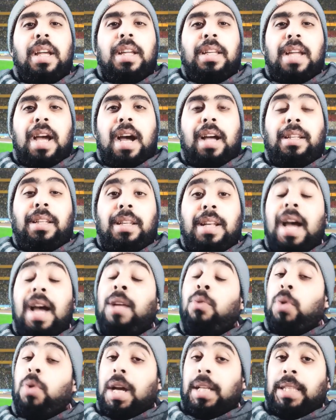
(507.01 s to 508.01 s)
يعني
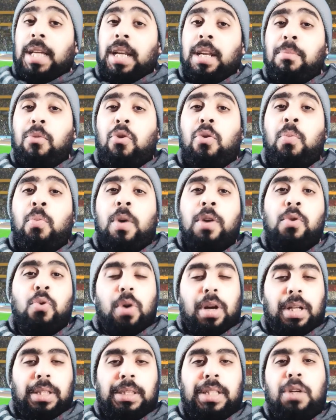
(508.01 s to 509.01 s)
نحن نحترمهم
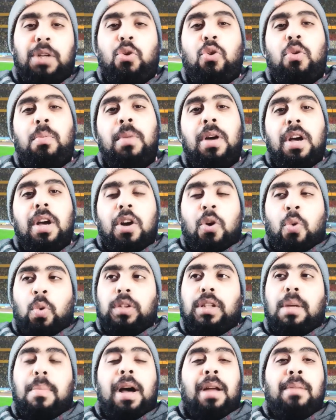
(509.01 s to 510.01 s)
ونقدرهم
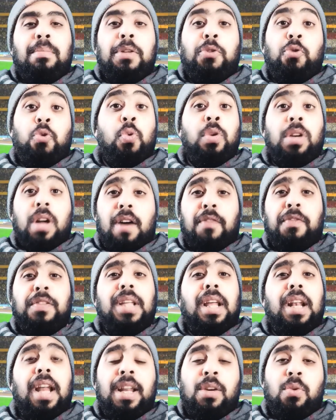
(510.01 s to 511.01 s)
وطبعا بتكون
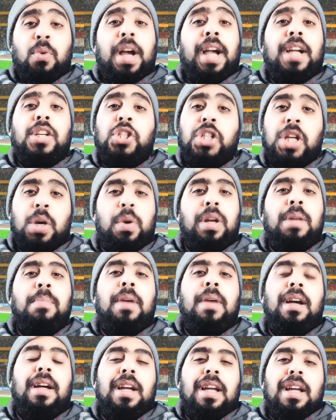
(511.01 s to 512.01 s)
أفضل أنواع الشاورما